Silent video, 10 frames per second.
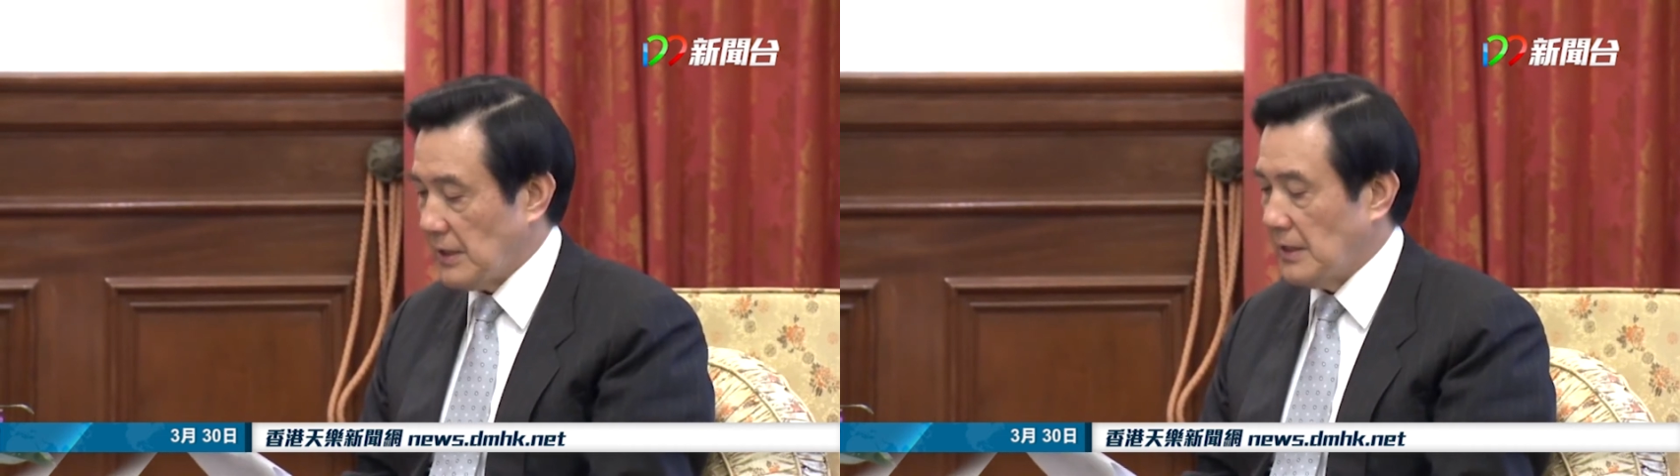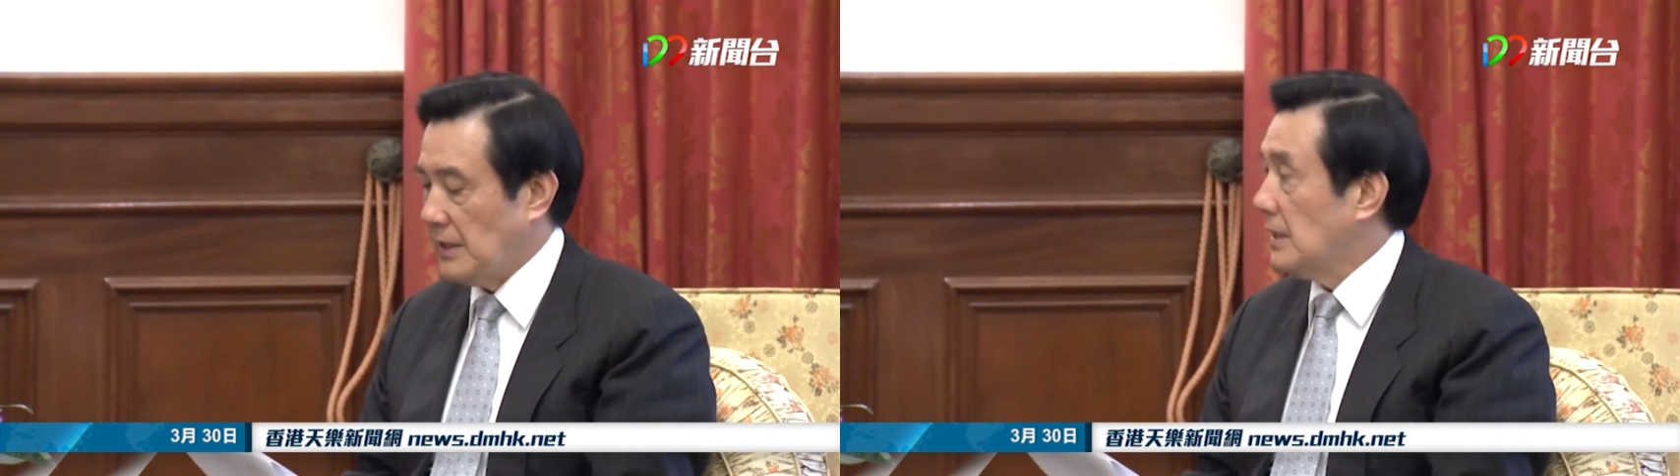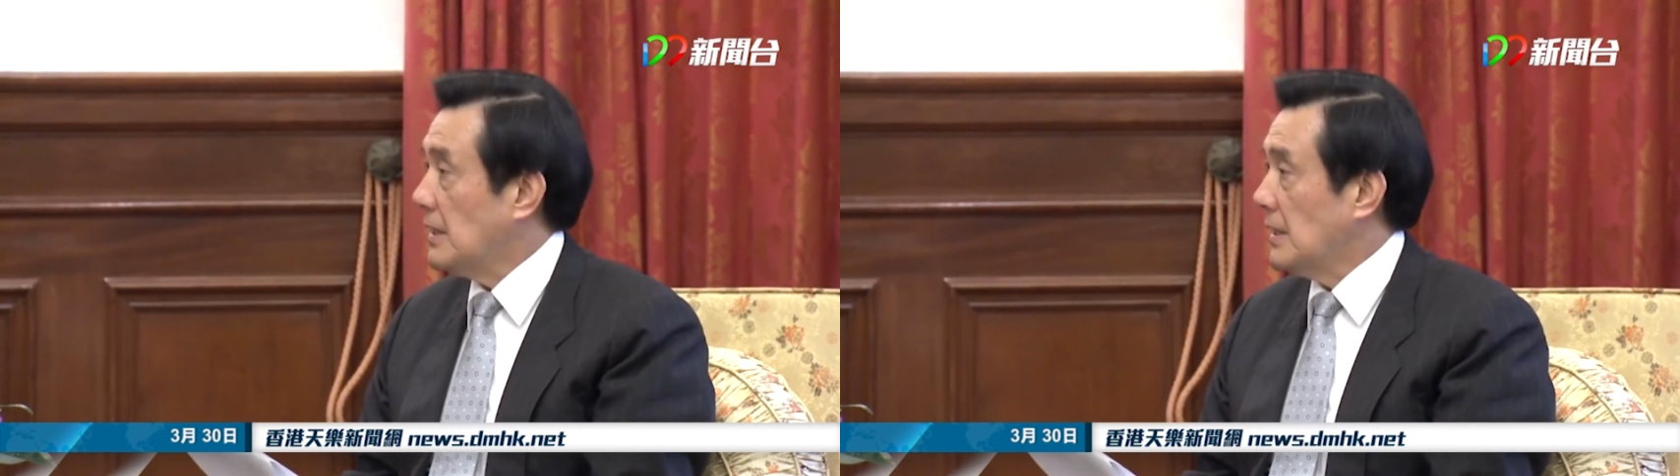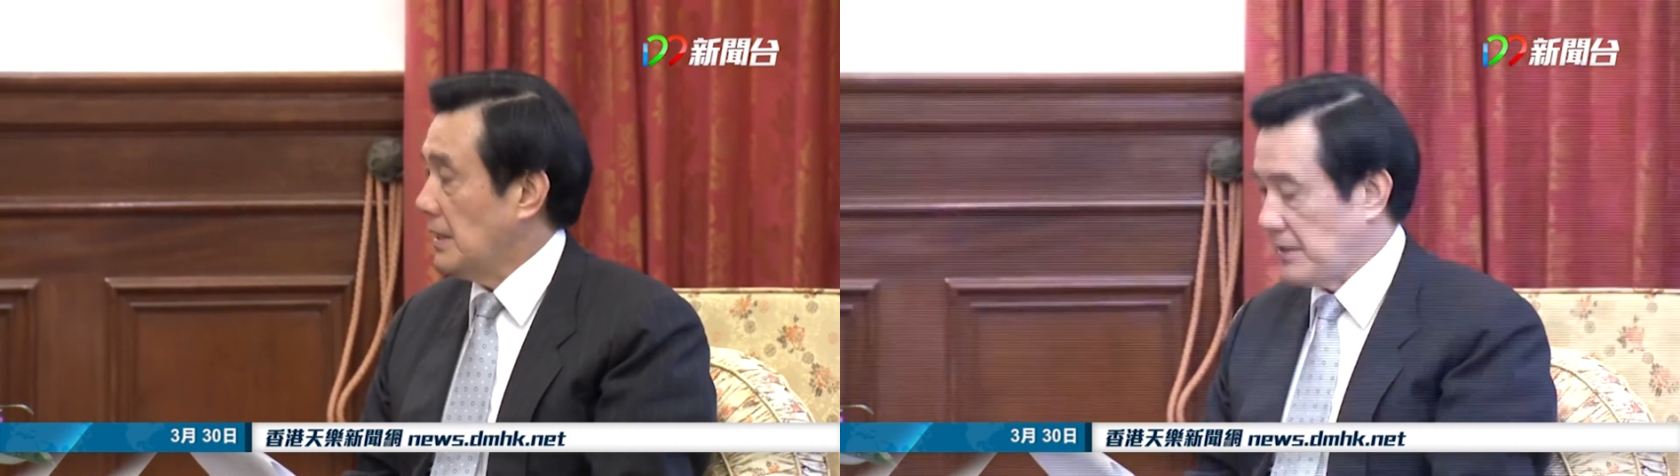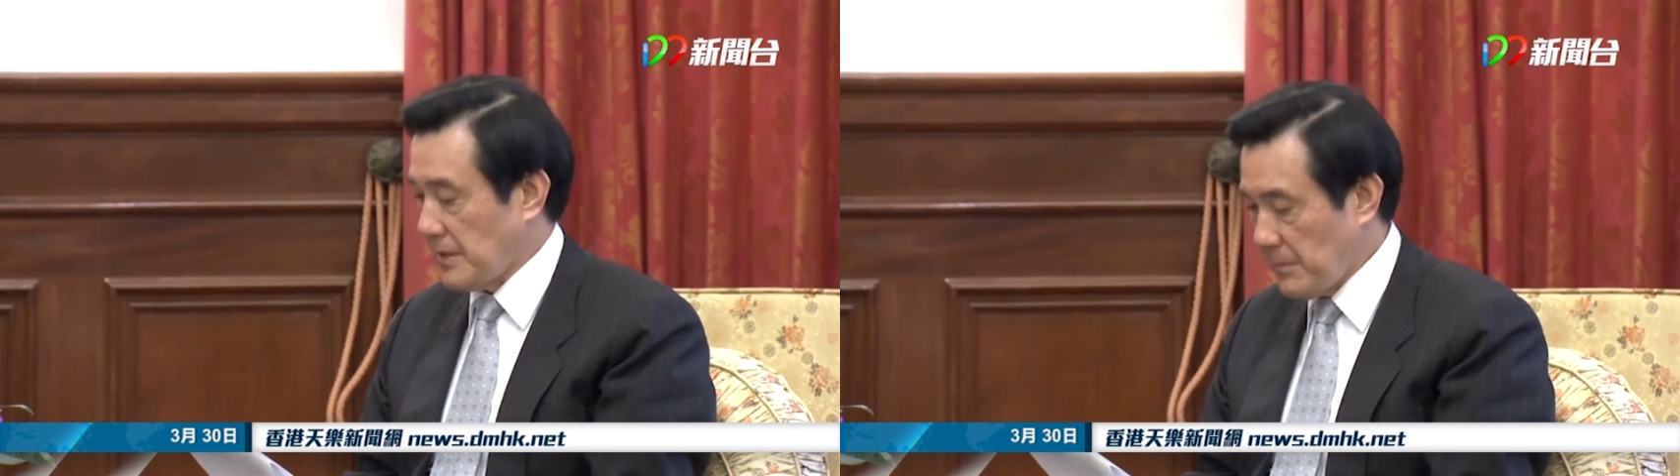的
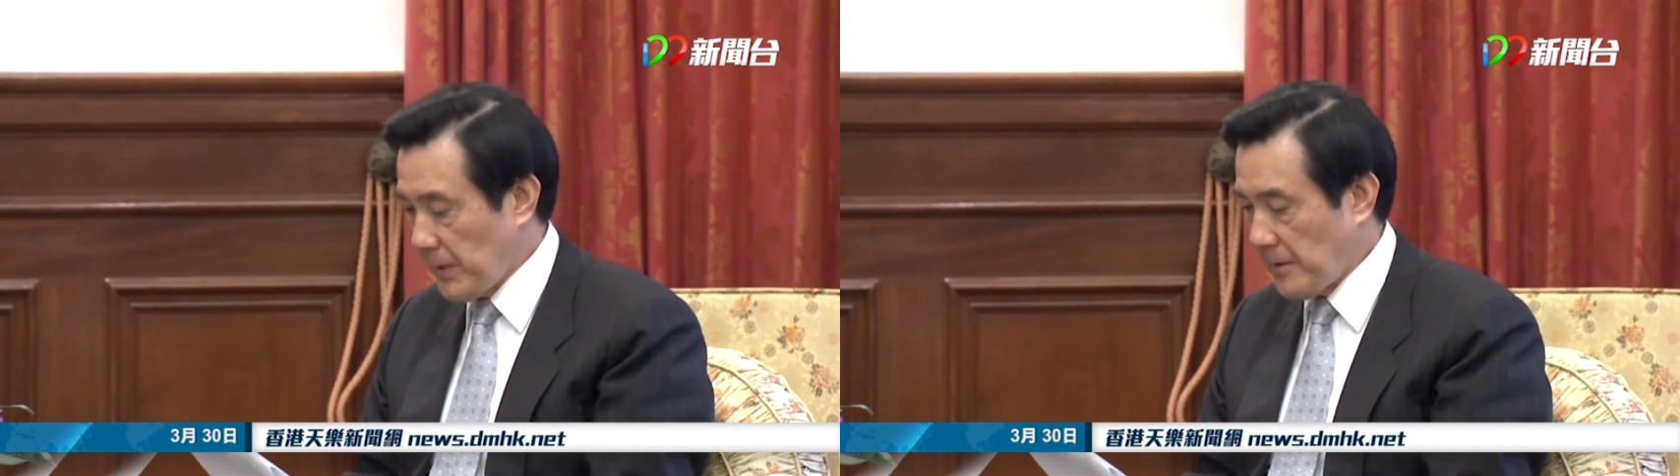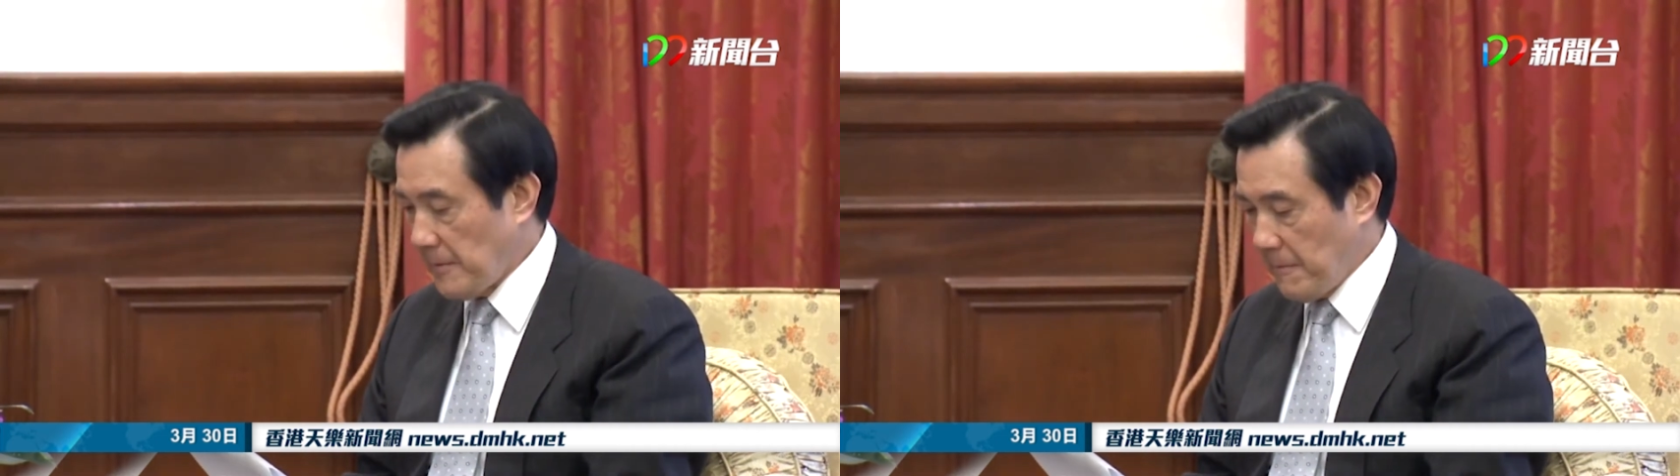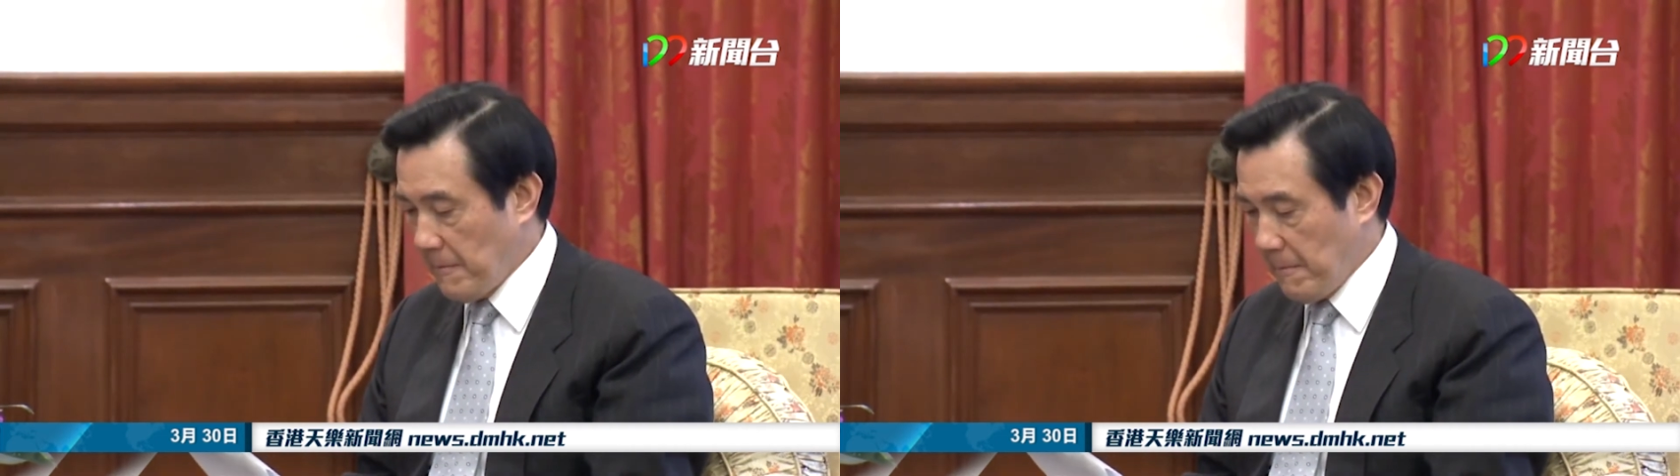里程碑。